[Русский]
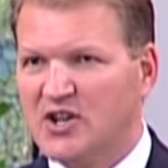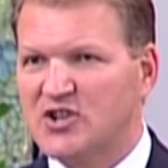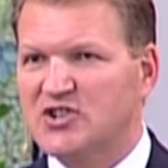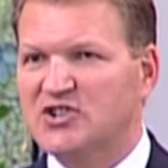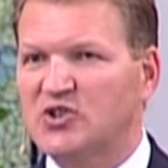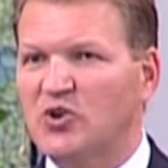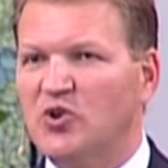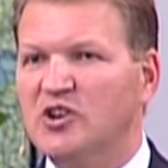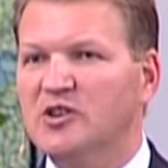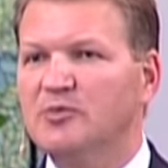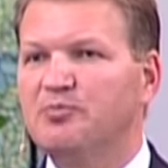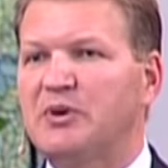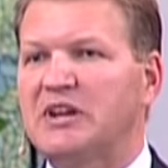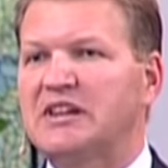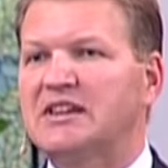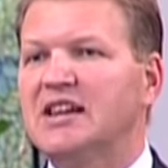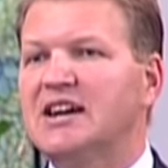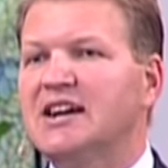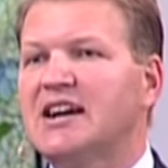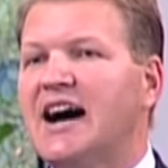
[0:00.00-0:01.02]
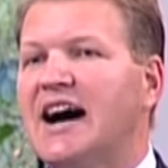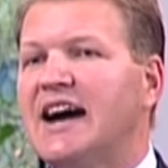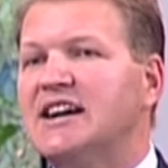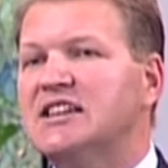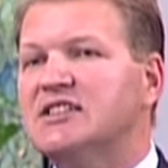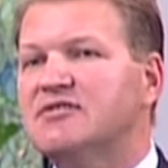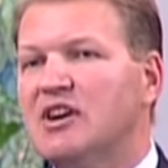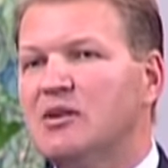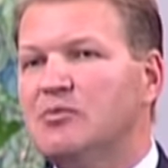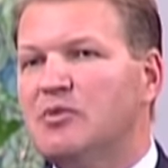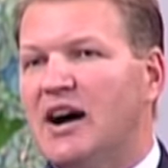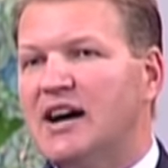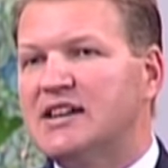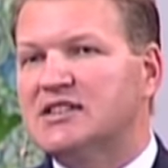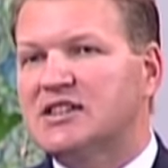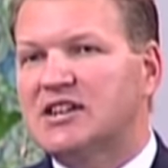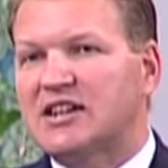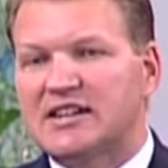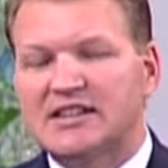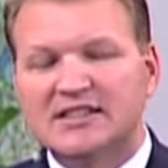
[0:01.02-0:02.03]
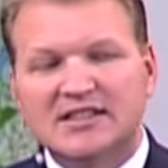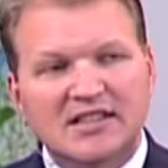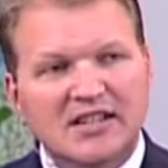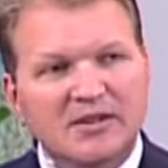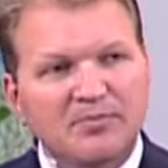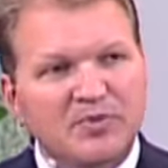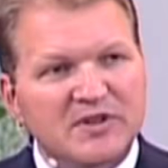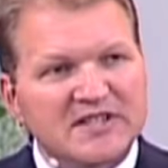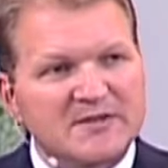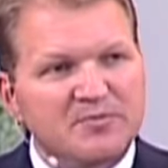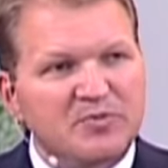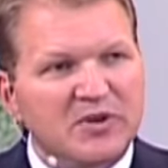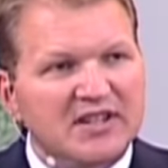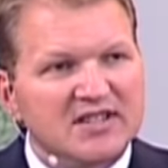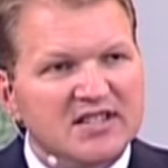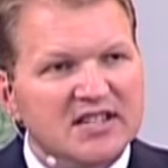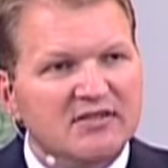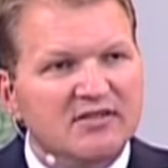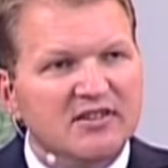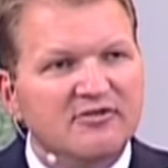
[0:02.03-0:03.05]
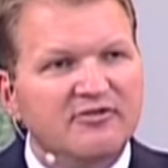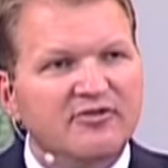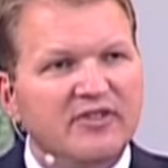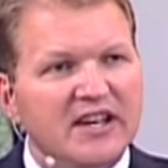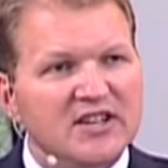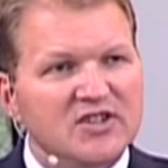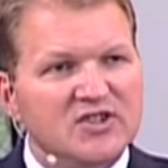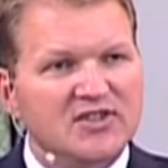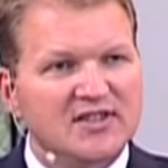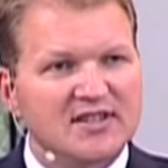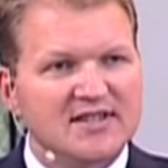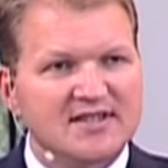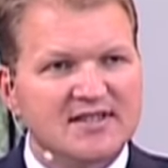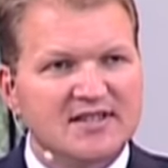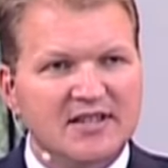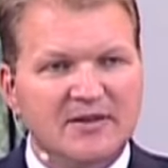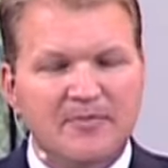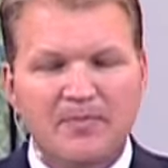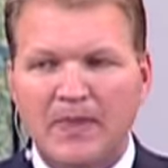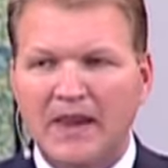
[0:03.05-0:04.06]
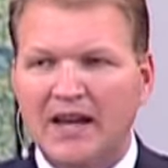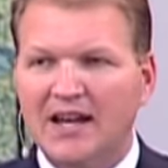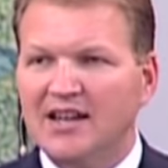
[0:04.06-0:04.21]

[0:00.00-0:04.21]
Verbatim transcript: что Он предлагает вам открытые перспективы вечности?